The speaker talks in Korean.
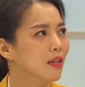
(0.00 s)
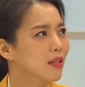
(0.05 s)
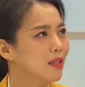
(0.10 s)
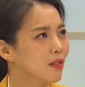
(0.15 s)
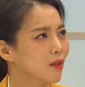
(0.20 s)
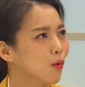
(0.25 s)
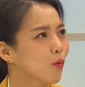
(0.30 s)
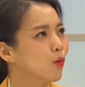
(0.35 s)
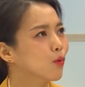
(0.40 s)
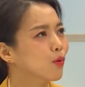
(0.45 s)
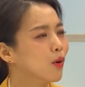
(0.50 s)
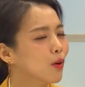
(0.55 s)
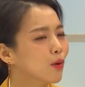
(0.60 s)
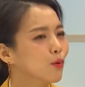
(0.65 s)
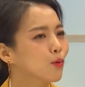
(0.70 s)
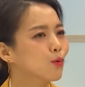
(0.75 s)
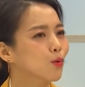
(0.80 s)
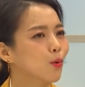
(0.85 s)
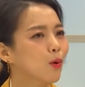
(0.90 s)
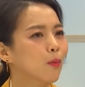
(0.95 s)
진짜
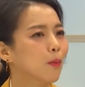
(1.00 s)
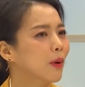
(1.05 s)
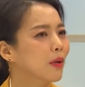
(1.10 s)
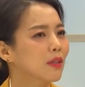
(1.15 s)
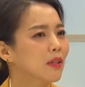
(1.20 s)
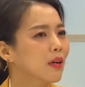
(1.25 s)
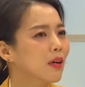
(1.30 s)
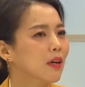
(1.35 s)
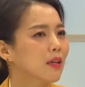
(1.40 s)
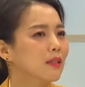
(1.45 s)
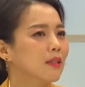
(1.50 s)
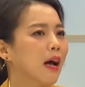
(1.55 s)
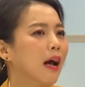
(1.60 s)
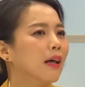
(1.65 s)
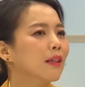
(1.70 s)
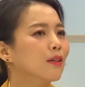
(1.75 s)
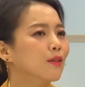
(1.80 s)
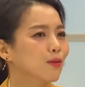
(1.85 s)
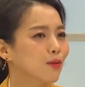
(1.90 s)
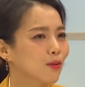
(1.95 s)
고등학교 졸업할 때까지
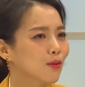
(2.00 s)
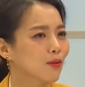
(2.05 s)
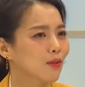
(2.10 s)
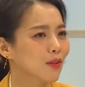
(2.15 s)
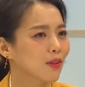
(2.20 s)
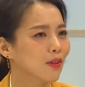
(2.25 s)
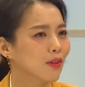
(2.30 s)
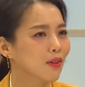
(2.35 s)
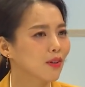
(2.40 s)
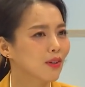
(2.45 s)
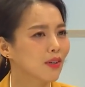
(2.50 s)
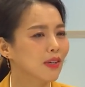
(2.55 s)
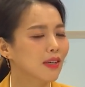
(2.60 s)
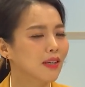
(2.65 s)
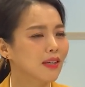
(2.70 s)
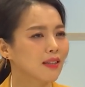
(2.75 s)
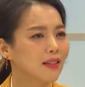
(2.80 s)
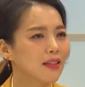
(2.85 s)
안 했었어요. 아...